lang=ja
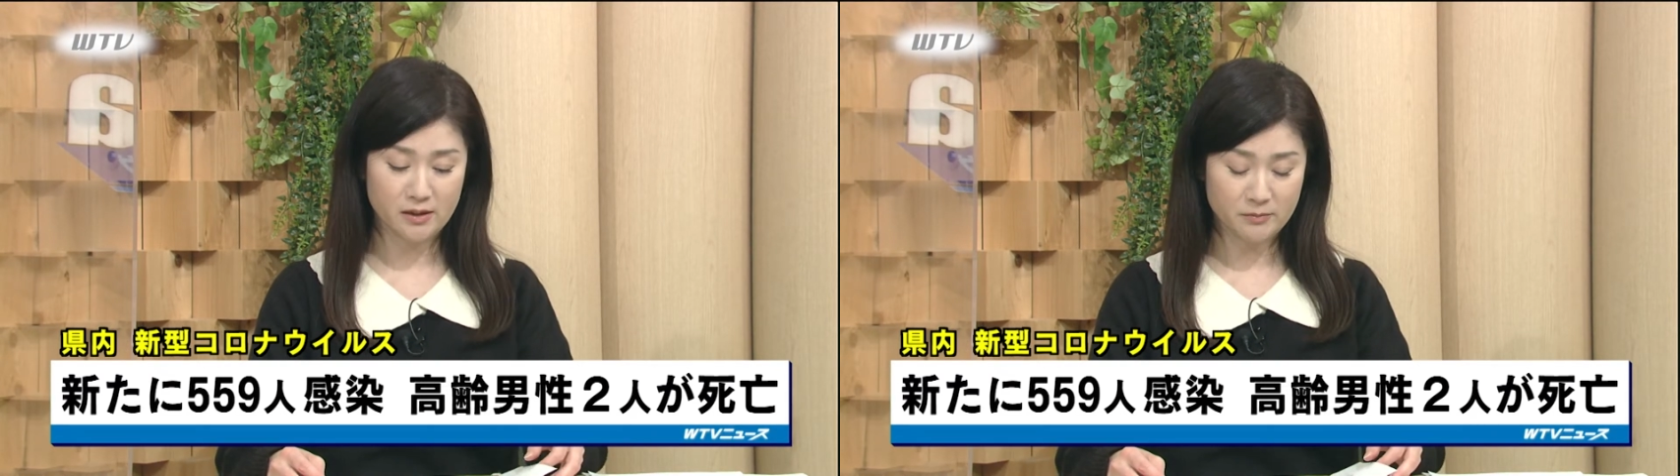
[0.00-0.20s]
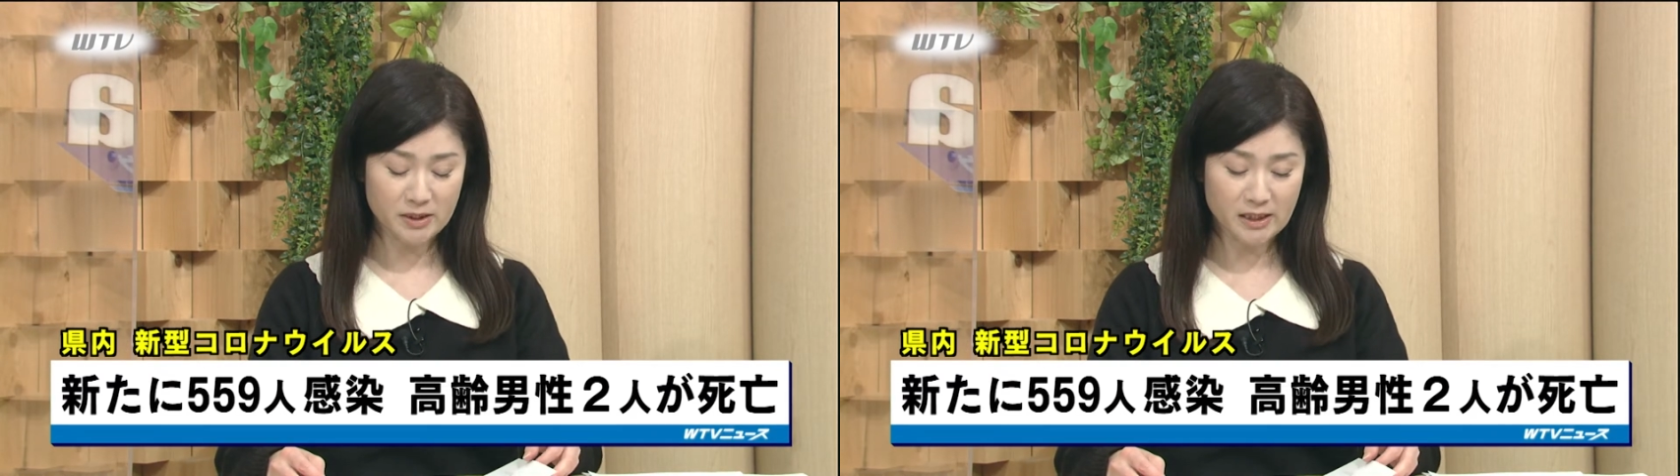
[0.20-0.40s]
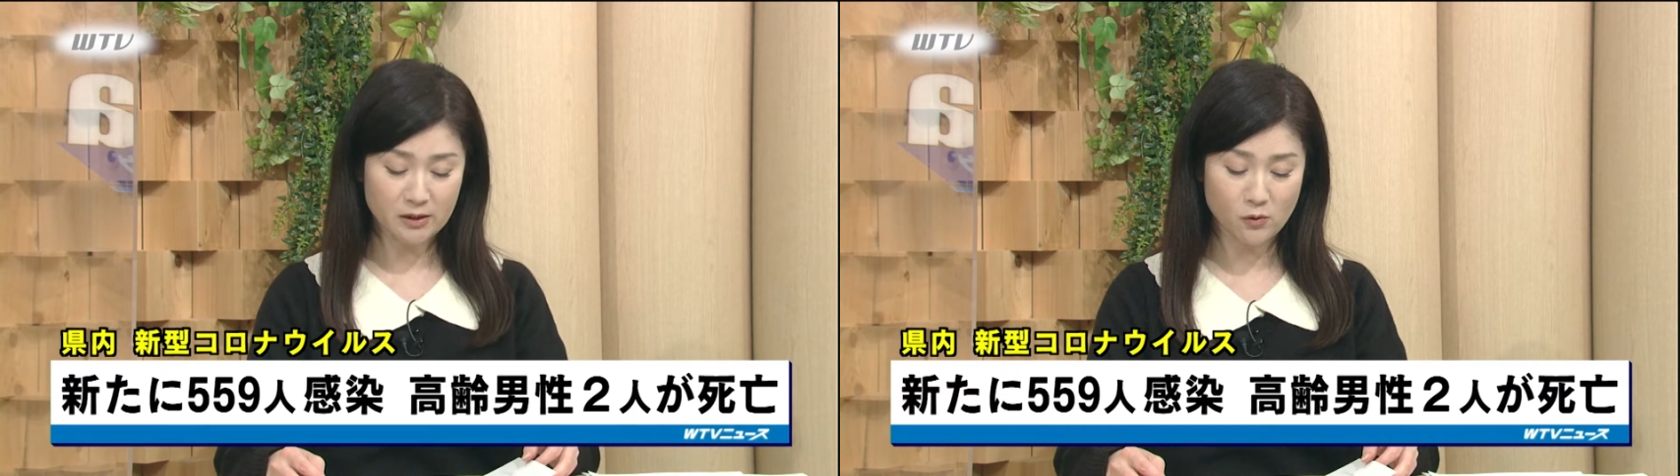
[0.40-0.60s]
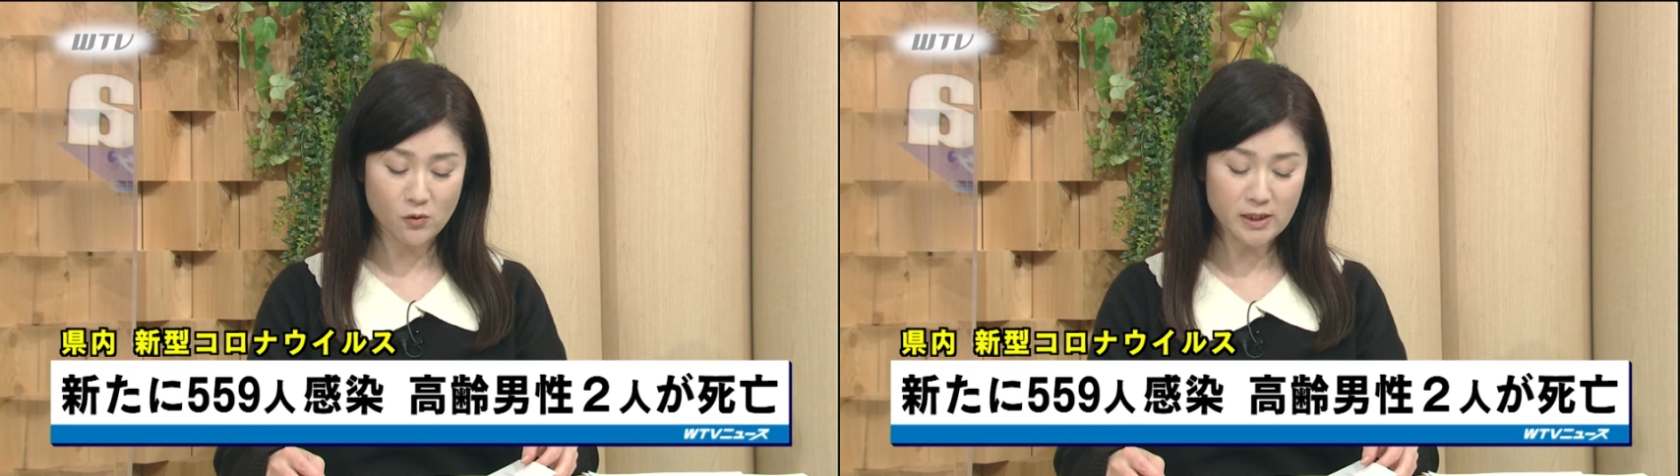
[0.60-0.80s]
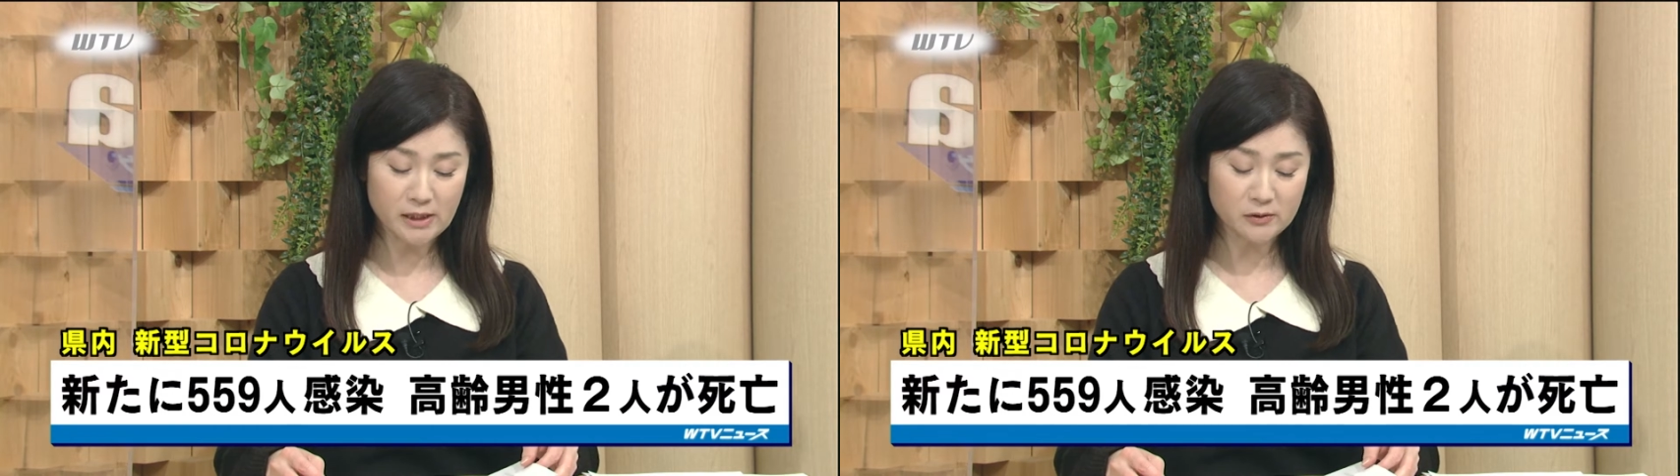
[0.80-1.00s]
また
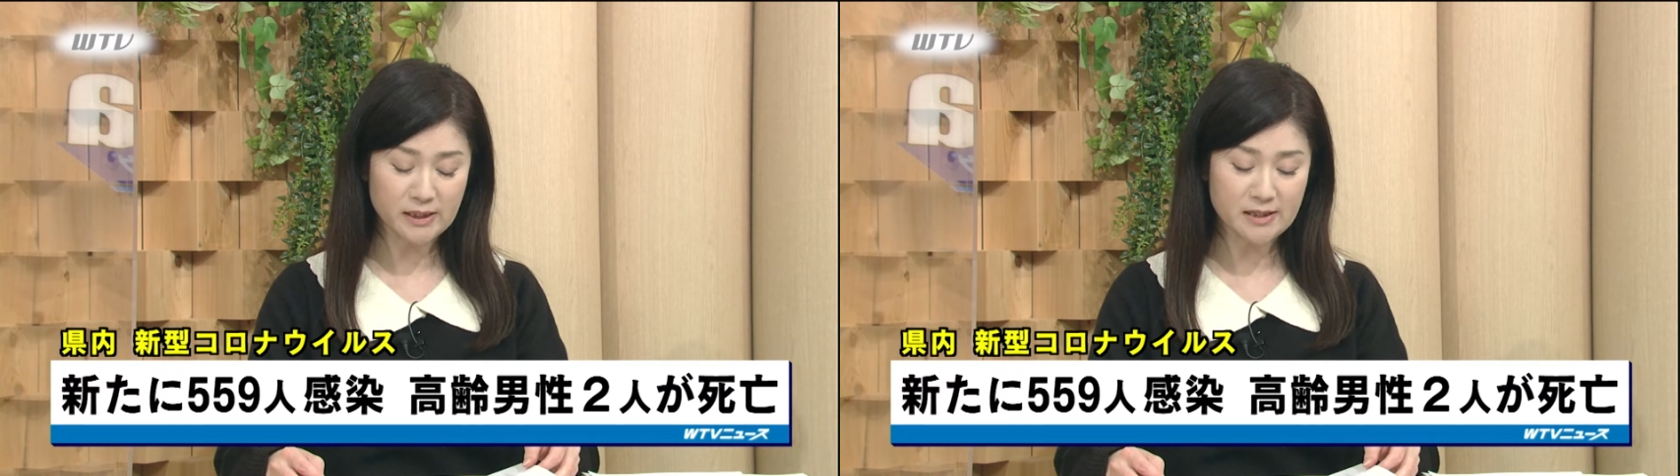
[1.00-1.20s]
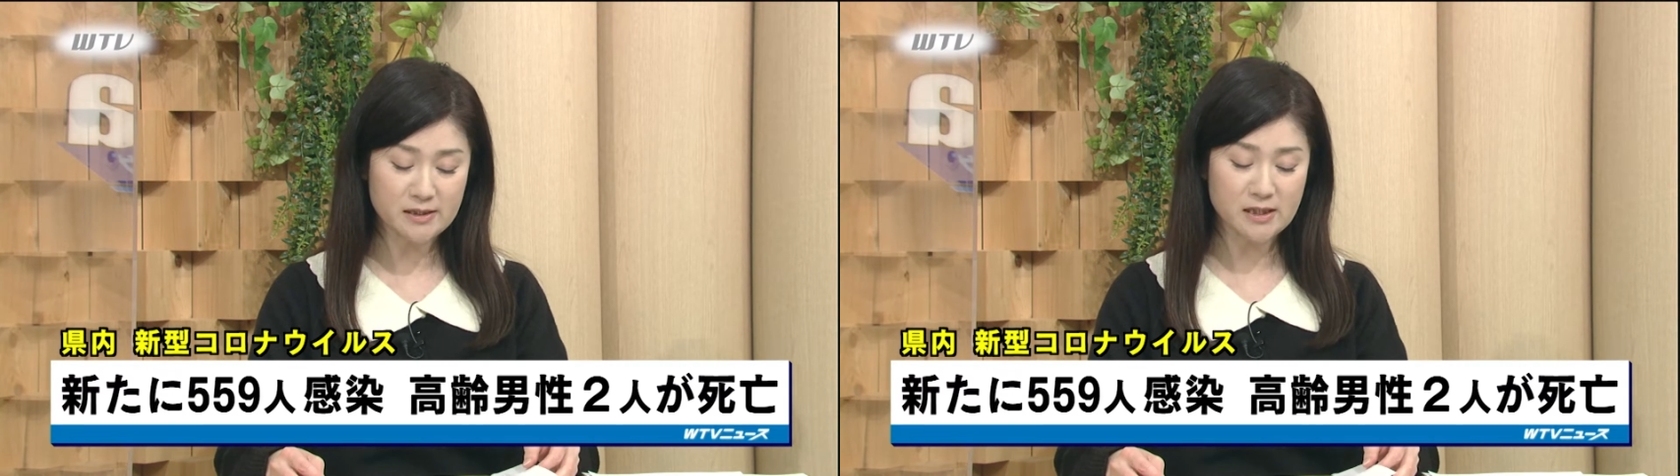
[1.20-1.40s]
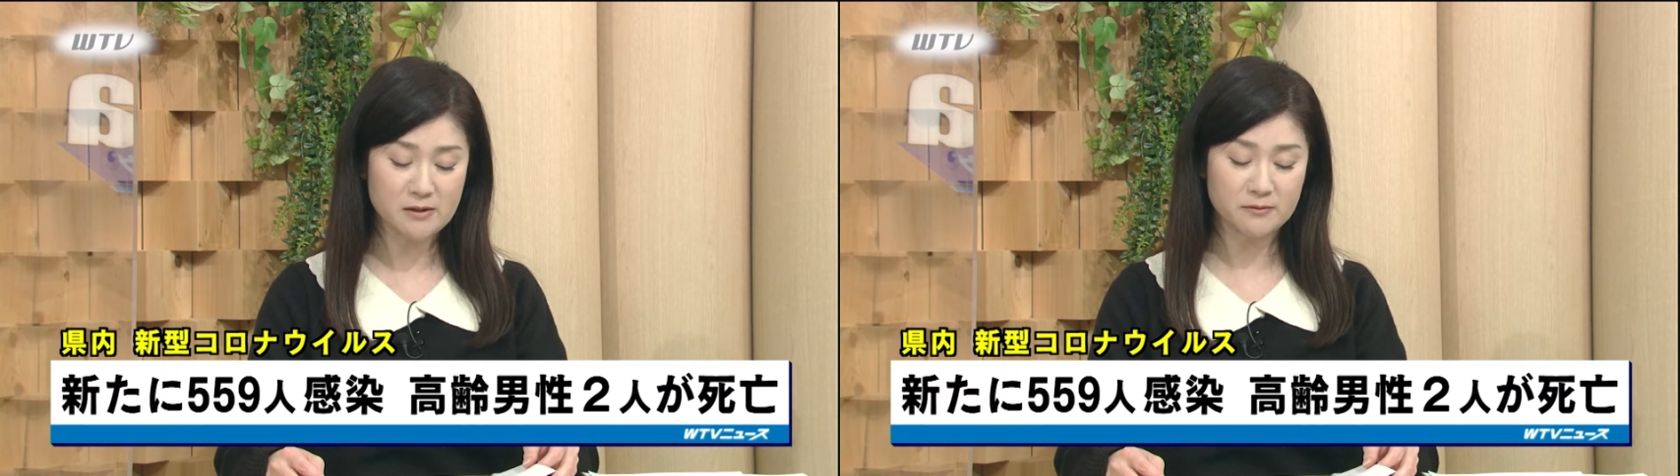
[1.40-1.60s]
高齢の男性